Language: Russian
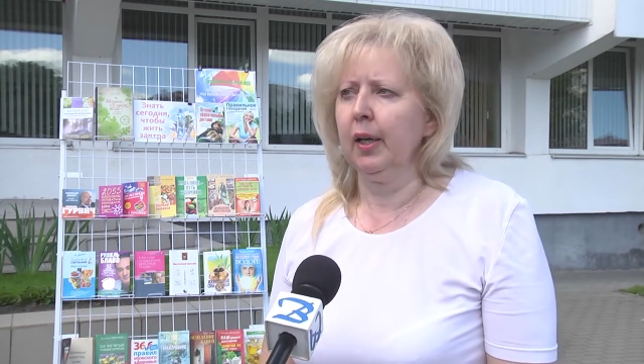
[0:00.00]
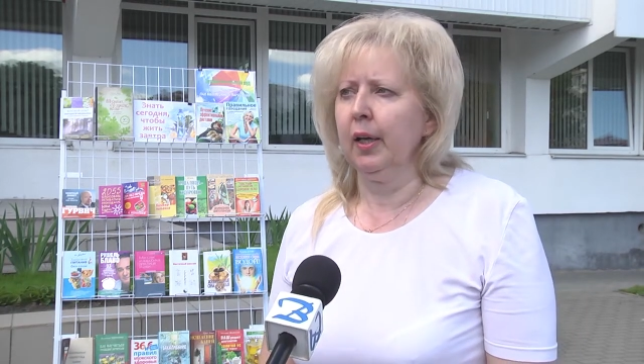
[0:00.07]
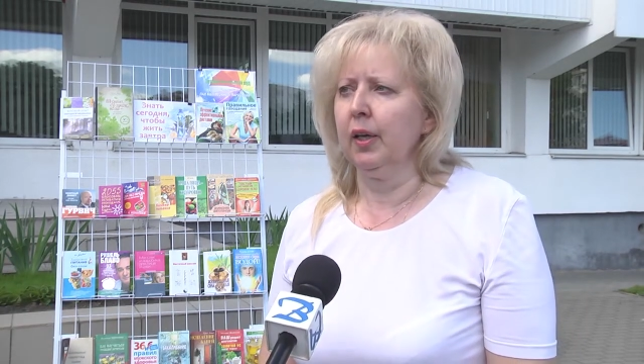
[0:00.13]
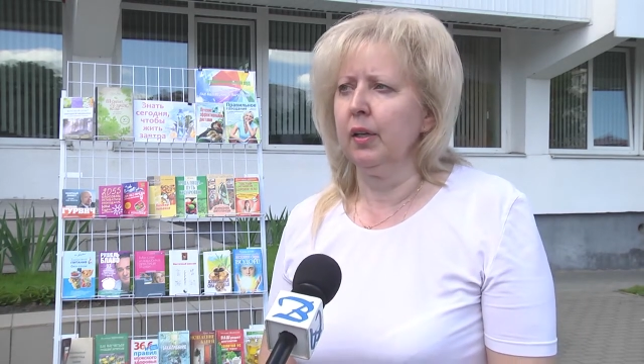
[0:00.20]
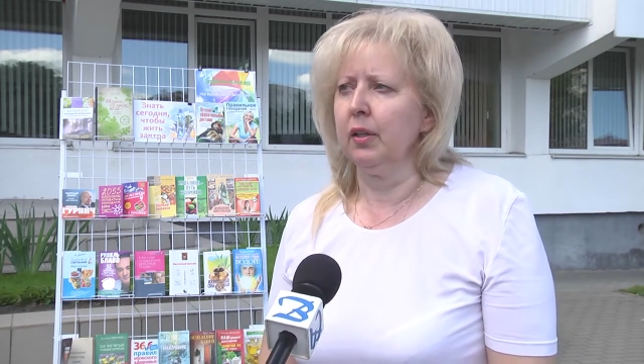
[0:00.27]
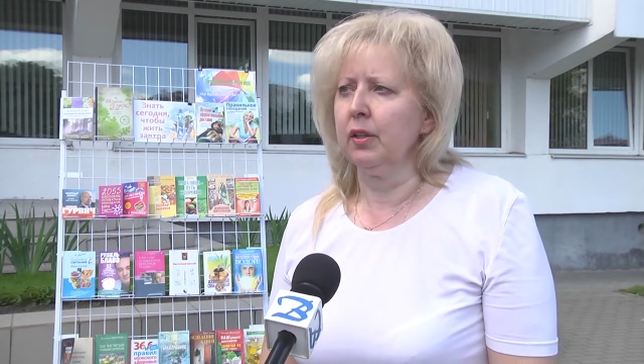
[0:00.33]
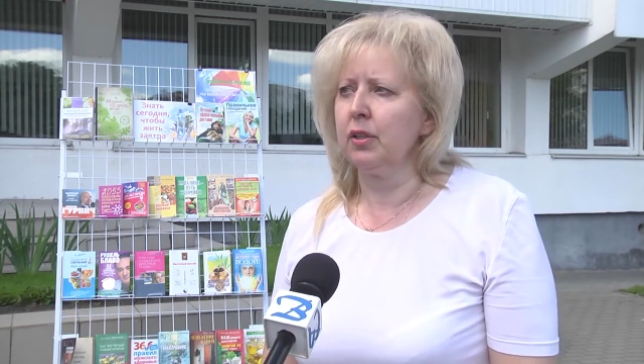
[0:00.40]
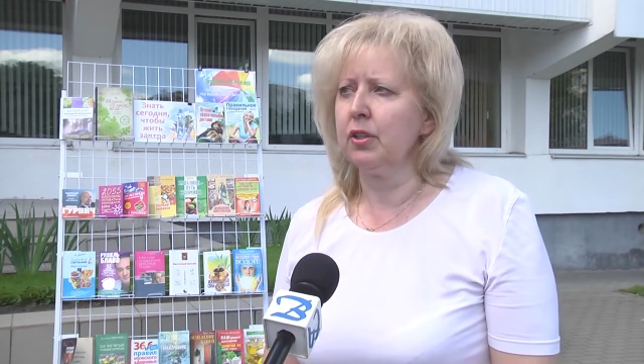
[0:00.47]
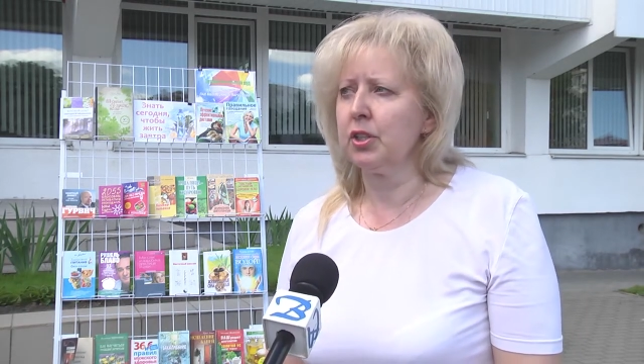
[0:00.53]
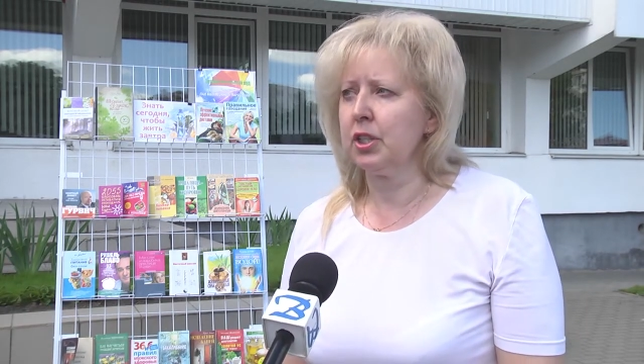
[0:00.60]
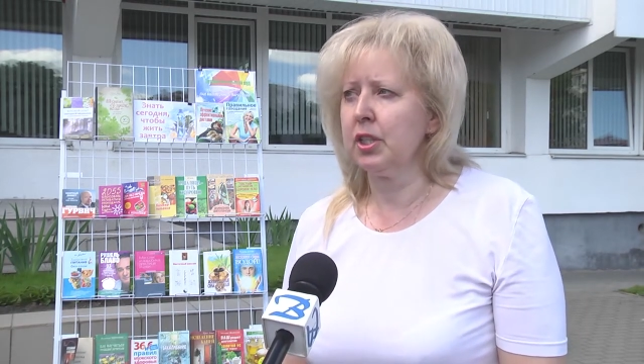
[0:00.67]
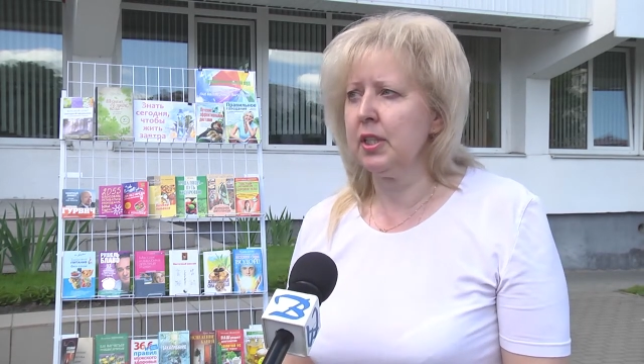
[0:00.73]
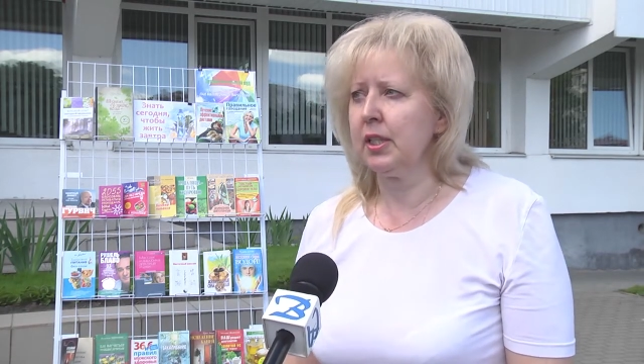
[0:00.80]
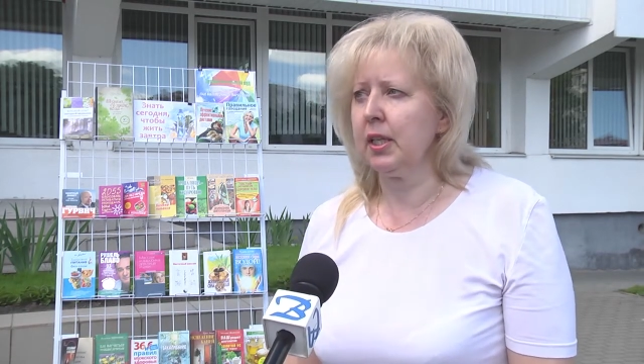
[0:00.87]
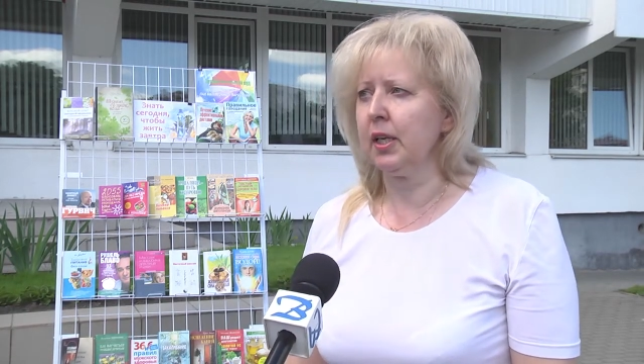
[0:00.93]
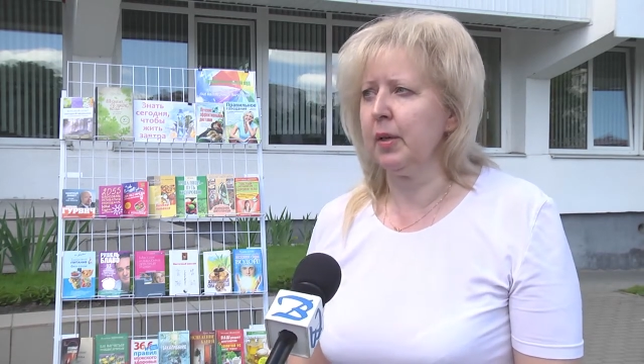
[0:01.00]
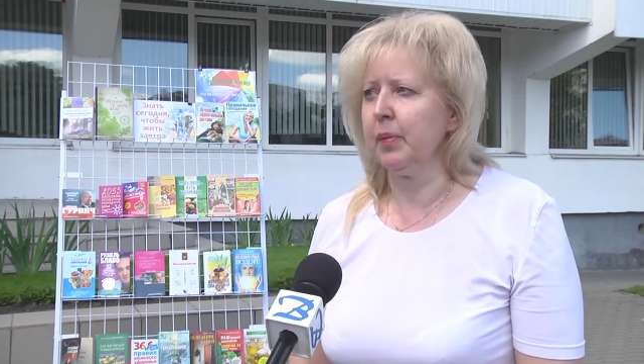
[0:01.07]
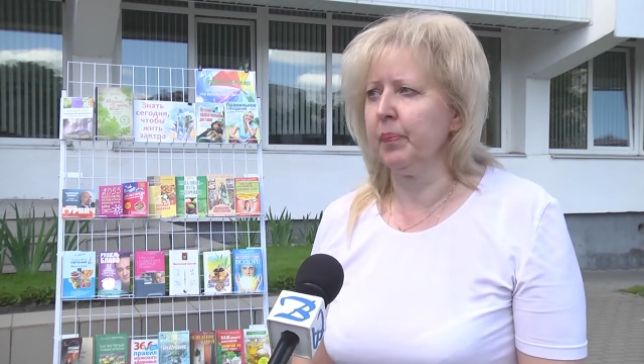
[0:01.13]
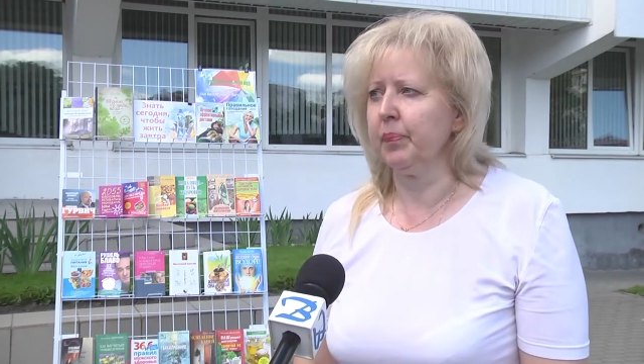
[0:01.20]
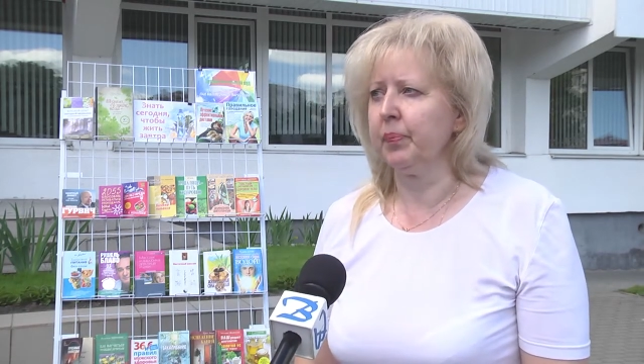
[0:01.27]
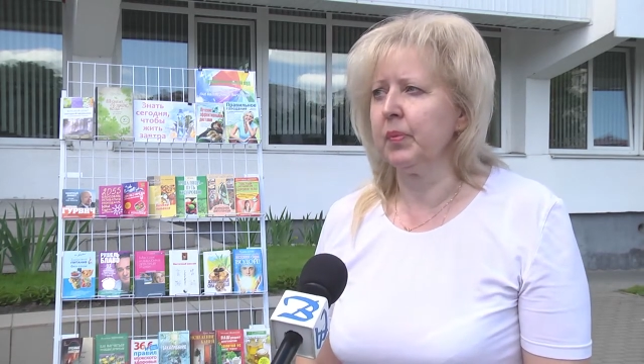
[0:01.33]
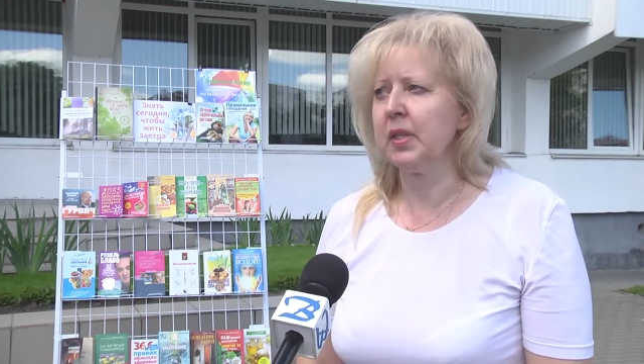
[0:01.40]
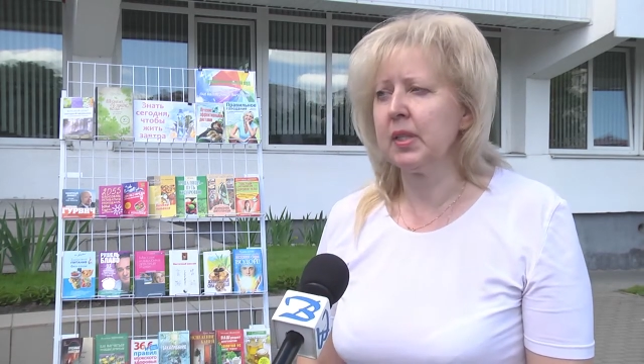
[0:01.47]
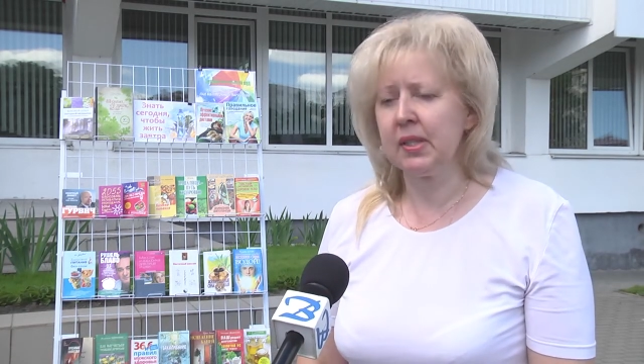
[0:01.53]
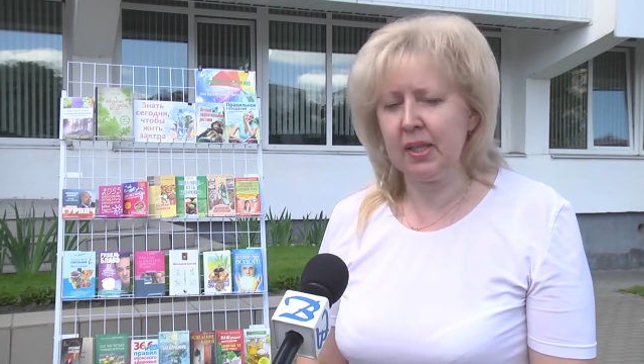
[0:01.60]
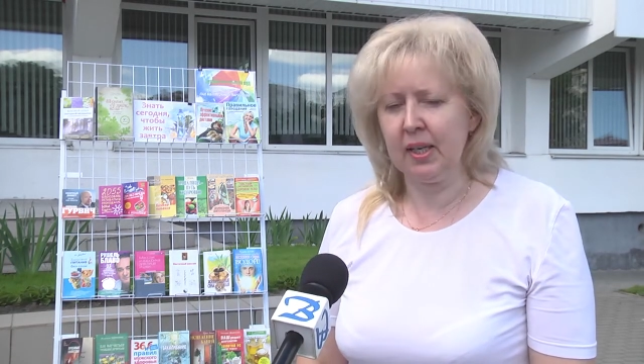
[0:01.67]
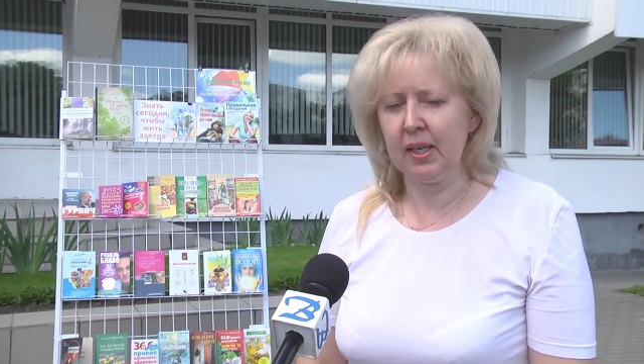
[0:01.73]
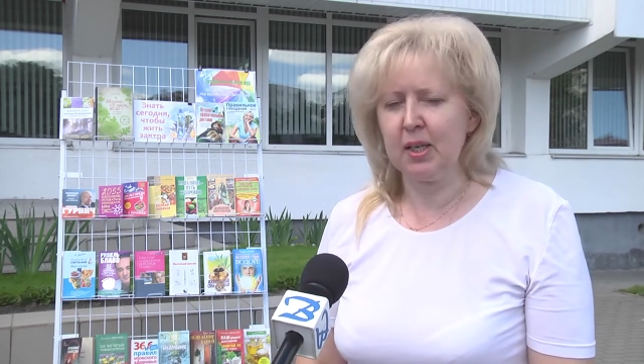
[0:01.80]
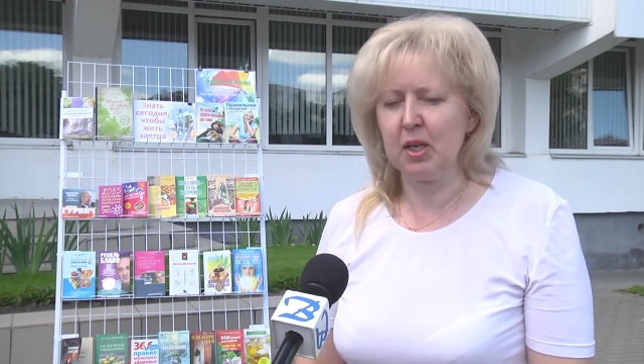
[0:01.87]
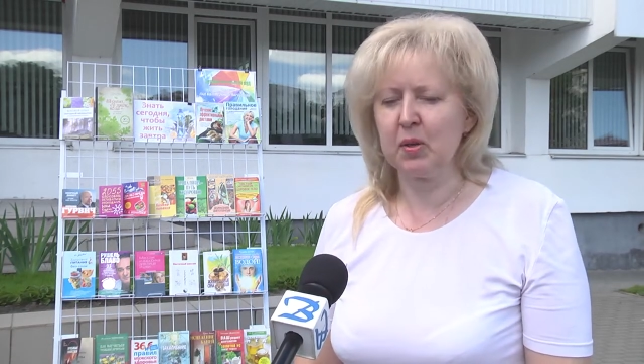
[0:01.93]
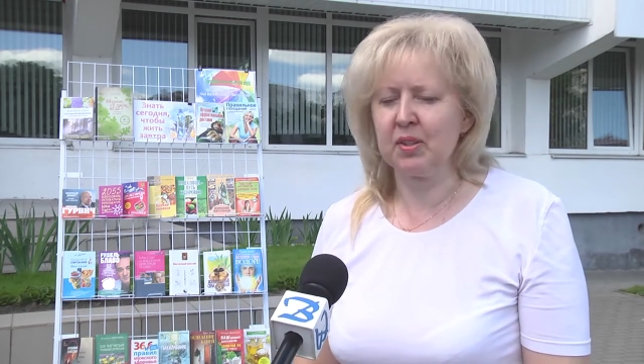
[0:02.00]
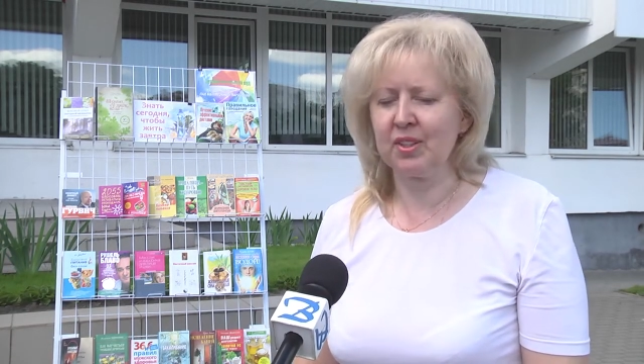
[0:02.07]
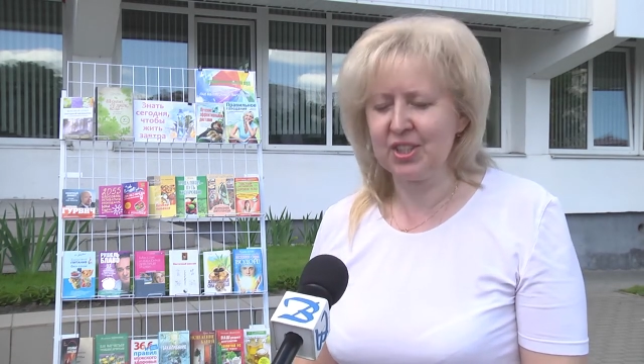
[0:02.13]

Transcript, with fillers: э, жителей, населения,